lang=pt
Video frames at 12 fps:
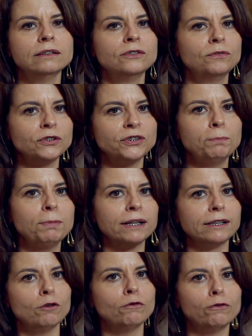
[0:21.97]
Se você
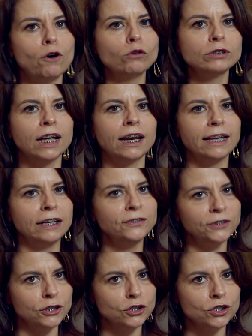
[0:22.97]
perdeu, volta lá e
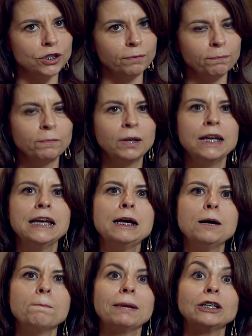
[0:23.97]
assiste
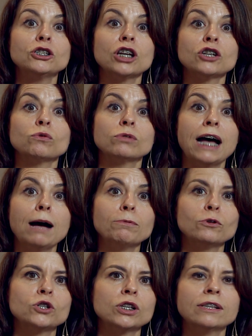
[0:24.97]
para te ajudar a
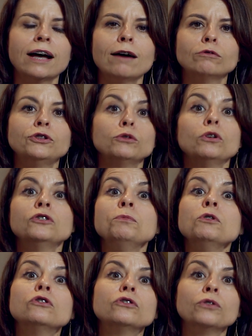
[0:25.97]
projetar o seu
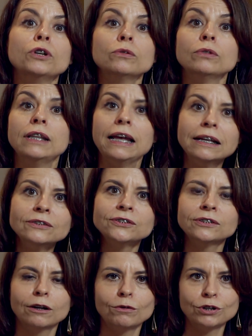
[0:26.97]
2018
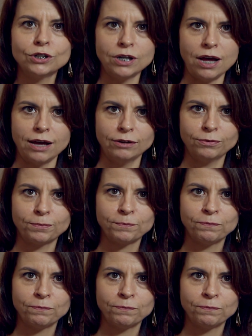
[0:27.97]
extraordinário.